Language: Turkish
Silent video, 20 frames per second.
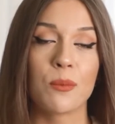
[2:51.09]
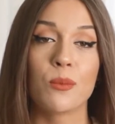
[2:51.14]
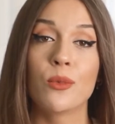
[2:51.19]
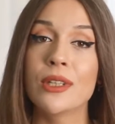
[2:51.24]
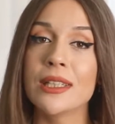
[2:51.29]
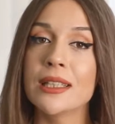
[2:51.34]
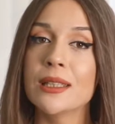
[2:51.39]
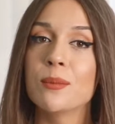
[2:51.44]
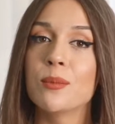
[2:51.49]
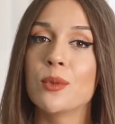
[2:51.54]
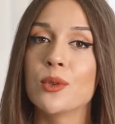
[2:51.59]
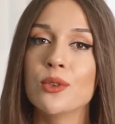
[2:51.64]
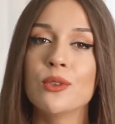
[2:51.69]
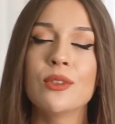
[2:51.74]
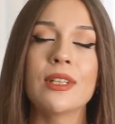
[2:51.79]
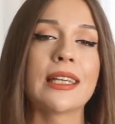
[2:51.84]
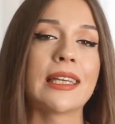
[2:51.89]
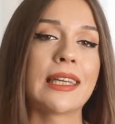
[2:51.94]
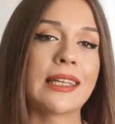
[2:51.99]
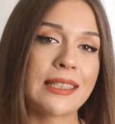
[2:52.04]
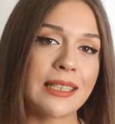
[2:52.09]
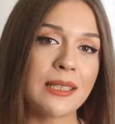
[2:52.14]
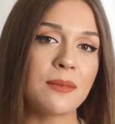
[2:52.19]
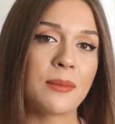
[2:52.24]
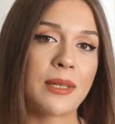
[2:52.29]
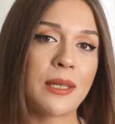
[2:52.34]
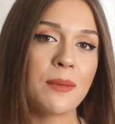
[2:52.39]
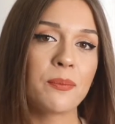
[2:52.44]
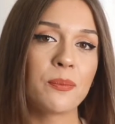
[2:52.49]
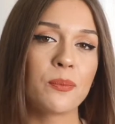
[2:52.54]
Bu yıl bununla
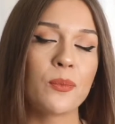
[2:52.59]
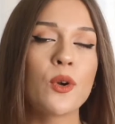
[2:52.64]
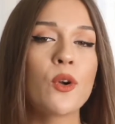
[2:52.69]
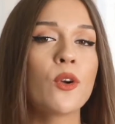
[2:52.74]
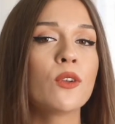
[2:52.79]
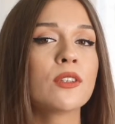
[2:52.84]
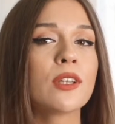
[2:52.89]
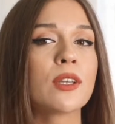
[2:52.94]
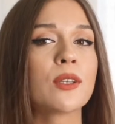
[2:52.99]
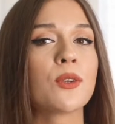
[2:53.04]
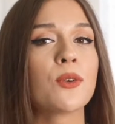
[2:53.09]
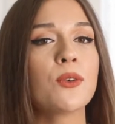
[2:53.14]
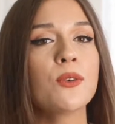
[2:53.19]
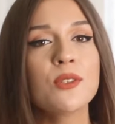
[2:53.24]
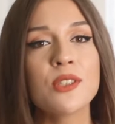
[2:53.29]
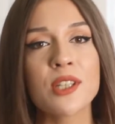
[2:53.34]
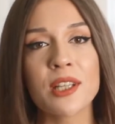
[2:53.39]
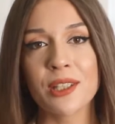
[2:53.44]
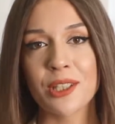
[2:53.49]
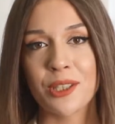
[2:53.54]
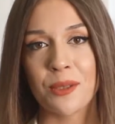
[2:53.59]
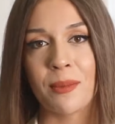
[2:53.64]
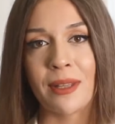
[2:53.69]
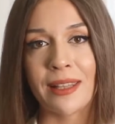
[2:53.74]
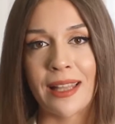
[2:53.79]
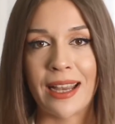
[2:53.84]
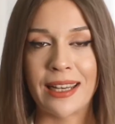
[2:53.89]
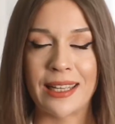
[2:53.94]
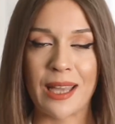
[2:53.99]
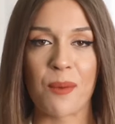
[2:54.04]
yetinmeyip bu konuda yoğun
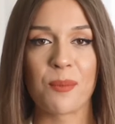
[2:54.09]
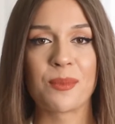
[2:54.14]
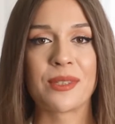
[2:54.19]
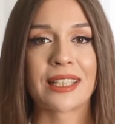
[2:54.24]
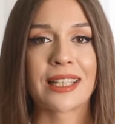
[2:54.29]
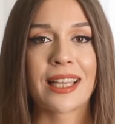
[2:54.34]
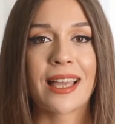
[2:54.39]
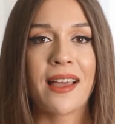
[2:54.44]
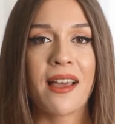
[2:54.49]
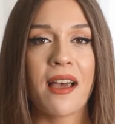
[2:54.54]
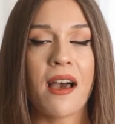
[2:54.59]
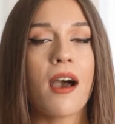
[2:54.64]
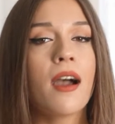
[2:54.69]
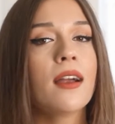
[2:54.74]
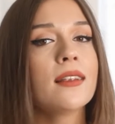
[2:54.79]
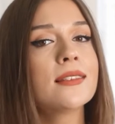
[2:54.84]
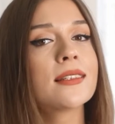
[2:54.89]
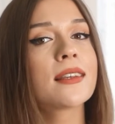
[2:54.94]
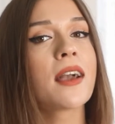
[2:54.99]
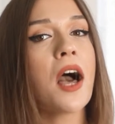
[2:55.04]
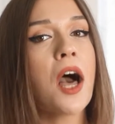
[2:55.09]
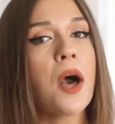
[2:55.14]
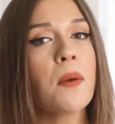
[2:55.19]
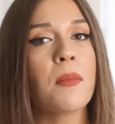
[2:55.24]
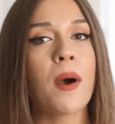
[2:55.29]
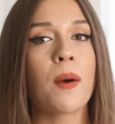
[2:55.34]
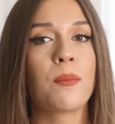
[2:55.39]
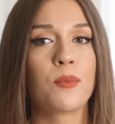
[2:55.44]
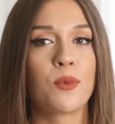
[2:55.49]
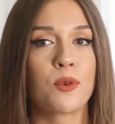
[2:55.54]
çalışmalar yaptık. Artık
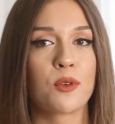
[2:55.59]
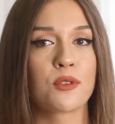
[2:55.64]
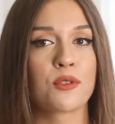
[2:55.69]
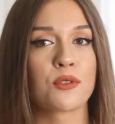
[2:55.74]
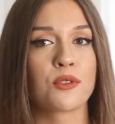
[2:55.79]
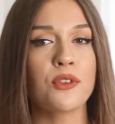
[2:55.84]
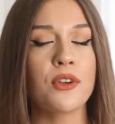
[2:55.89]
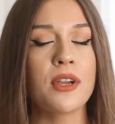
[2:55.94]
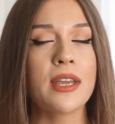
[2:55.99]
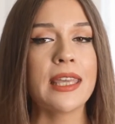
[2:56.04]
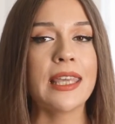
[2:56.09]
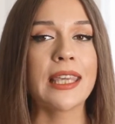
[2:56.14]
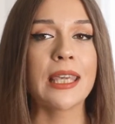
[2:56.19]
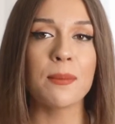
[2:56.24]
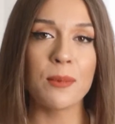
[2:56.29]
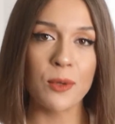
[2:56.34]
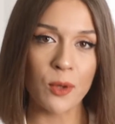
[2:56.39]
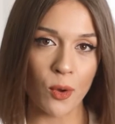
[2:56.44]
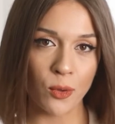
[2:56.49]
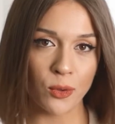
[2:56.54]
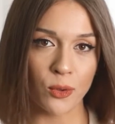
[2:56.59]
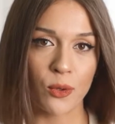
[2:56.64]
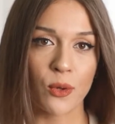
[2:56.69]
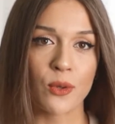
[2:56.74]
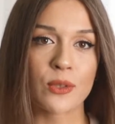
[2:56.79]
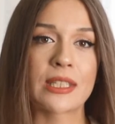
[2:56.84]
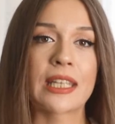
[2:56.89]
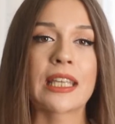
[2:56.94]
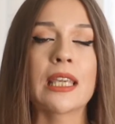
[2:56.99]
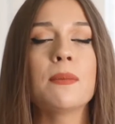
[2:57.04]
Ahbap bursunu
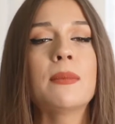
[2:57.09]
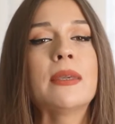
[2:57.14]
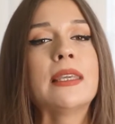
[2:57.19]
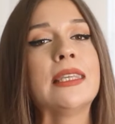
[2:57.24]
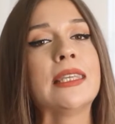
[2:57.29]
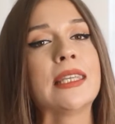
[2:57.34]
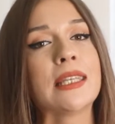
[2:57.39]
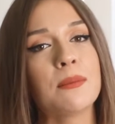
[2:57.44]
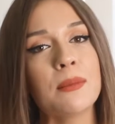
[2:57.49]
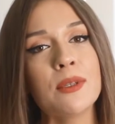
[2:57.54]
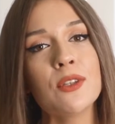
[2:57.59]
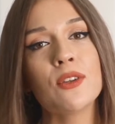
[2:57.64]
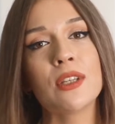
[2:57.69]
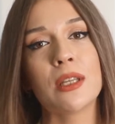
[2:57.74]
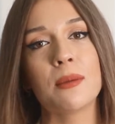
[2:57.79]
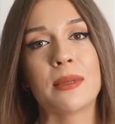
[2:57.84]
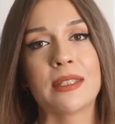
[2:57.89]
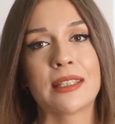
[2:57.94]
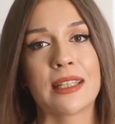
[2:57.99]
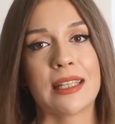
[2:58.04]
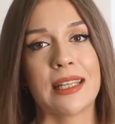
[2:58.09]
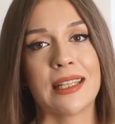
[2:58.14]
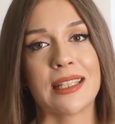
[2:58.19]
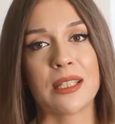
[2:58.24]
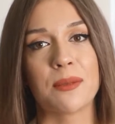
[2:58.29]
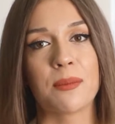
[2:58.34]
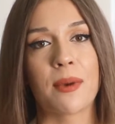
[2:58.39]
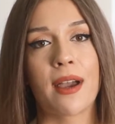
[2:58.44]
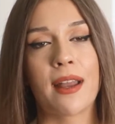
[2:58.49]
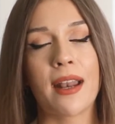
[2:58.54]
2019-2020 döneminden
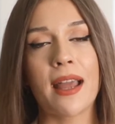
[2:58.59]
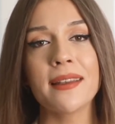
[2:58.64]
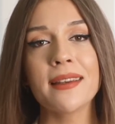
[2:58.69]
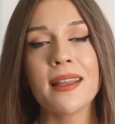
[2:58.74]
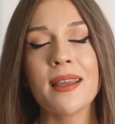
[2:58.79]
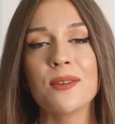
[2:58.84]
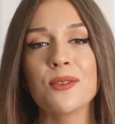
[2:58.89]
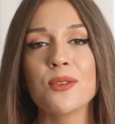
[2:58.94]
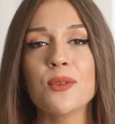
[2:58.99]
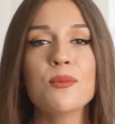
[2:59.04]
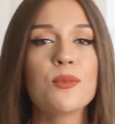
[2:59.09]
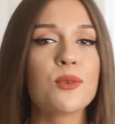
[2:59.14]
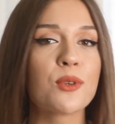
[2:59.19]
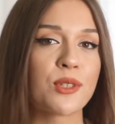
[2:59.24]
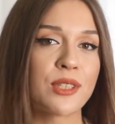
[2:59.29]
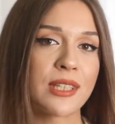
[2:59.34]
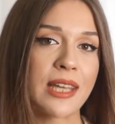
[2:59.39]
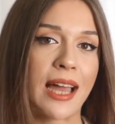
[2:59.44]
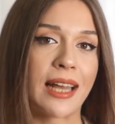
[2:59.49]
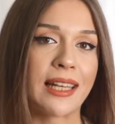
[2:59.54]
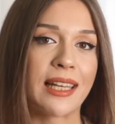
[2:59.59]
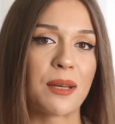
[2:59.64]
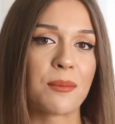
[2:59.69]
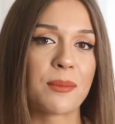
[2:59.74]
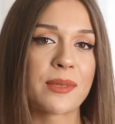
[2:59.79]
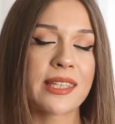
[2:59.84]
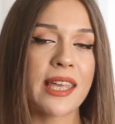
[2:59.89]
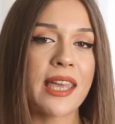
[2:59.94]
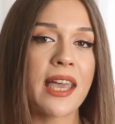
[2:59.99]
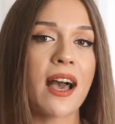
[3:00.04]
itibaren tüm
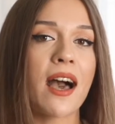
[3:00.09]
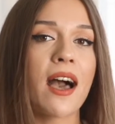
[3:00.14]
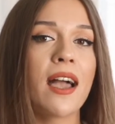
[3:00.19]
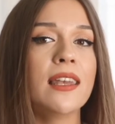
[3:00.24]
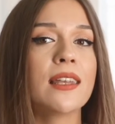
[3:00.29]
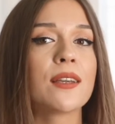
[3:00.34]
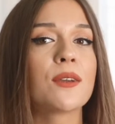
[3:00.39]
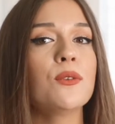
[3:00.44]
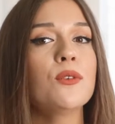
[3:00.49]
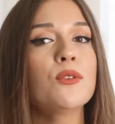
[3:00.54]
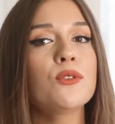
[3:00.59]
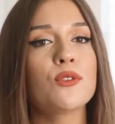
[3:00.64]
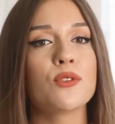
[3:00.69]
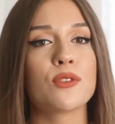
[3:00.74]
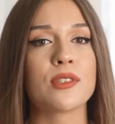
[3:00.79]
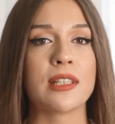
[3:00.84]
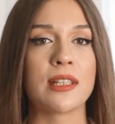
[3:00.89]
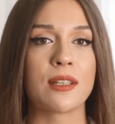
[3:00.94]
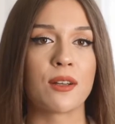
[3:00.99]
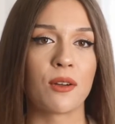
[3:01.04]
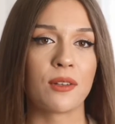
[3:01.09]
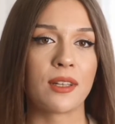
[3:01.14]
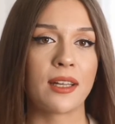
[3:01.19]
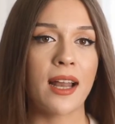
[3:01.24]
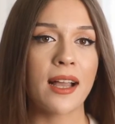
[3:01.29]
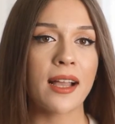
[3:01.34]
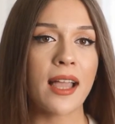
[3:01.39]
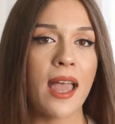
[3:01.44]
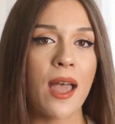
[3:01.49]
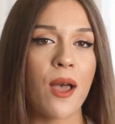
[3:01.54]
bursiyerlerimize aylık 300 lira
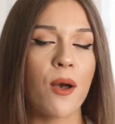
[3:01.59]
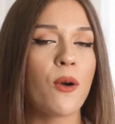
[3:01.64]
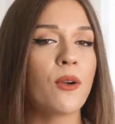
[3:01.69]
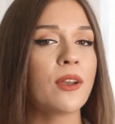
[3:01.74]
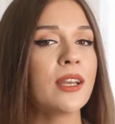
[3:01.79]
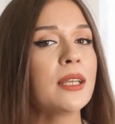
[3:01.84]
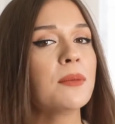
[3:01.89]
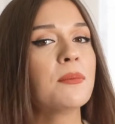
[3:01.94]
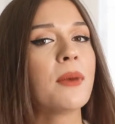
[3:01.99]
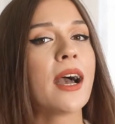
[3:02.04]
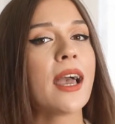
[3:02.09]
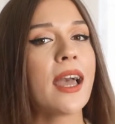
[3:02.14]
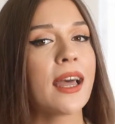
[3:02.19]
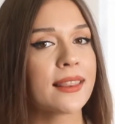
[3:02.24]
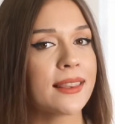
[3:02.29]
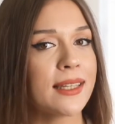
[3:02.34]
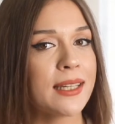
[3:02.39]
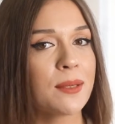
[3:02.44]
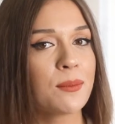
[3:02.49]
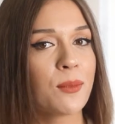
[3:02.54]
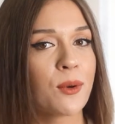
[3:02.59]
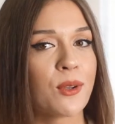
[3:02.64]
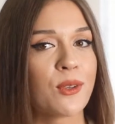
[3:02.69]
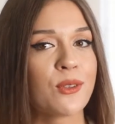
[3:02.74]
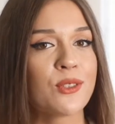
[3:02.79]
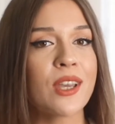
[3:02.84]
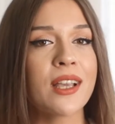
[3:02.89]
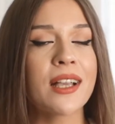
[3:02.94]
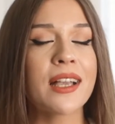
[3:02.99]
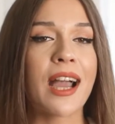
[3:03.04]
olarak öğrenim hayatları
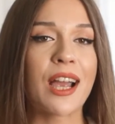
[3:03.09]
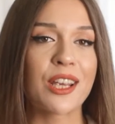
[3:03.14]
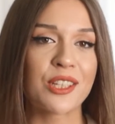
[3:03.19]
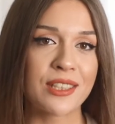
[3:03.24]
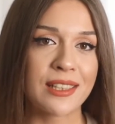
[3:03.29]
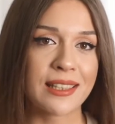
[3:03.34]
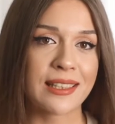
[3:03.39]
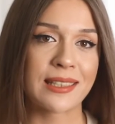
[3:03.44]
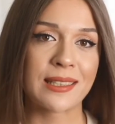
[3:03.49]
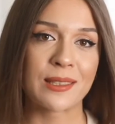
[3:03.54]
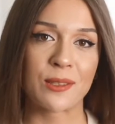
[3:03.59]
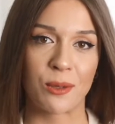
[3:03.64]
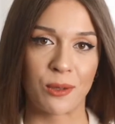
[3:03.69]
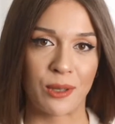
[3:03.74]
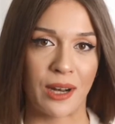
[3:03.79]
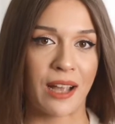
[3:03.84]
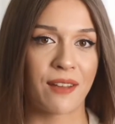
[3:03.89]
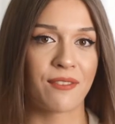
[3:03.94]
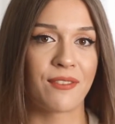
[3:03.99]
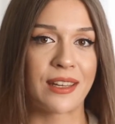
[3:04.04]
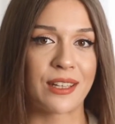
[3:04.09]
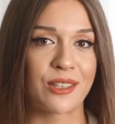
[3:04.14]
boyunca karşılıksız olarak